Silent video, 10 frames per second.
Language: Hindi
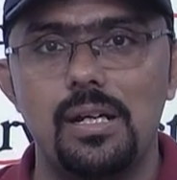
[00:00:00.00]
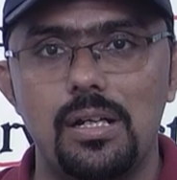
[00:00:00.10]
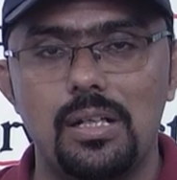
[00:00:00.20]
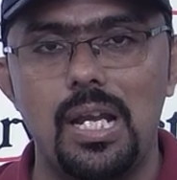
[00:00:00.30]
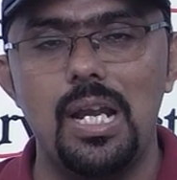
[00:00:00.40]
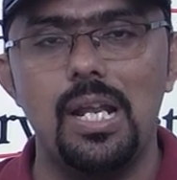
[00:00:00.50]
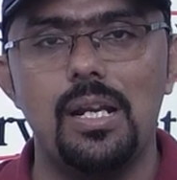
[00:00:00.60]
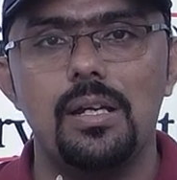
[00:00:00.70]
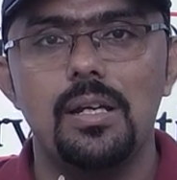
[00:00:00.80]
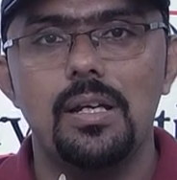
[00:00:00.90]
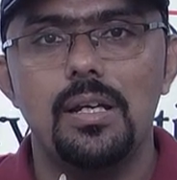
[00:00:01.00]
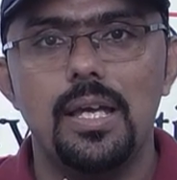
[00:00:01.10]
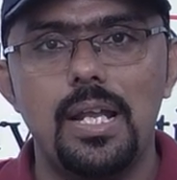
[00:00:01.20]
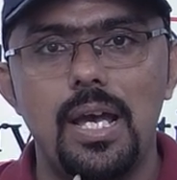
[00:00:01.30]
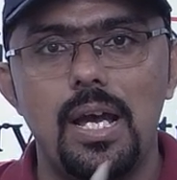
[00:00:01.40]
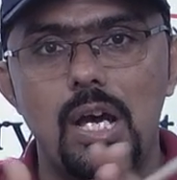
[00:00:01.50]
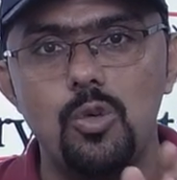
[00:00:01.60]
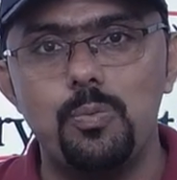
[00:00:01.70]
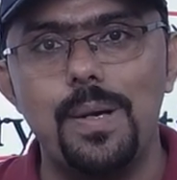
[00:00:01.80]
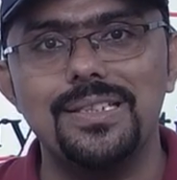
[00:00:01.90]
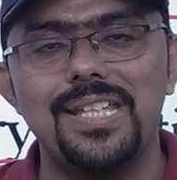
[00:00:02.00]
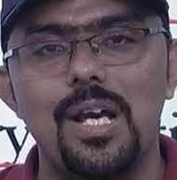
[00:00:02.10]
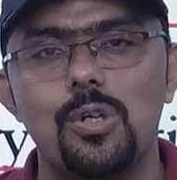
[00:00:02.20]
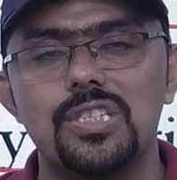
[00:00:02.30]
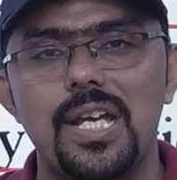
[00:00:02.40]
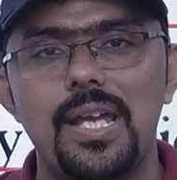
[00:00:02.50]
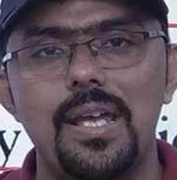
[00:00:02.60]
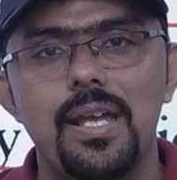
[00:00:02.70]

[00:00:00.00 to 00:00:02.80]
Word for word: कलर है ना अनुपात क्या होता है